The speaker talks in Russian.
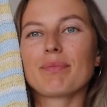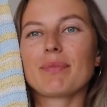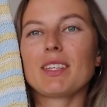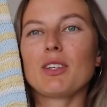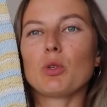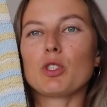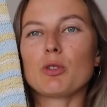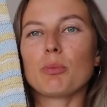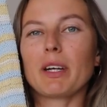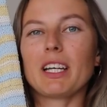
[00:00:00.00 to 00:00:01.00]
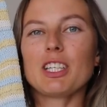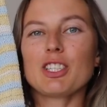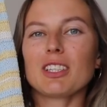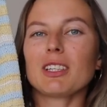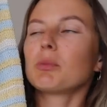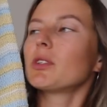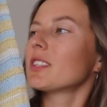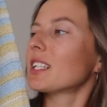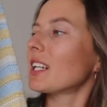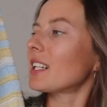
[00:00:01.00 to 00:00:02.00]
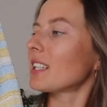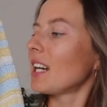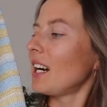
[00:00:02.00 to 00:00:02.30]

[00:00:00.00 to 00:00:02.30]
не очень прилично, на мой взгляд.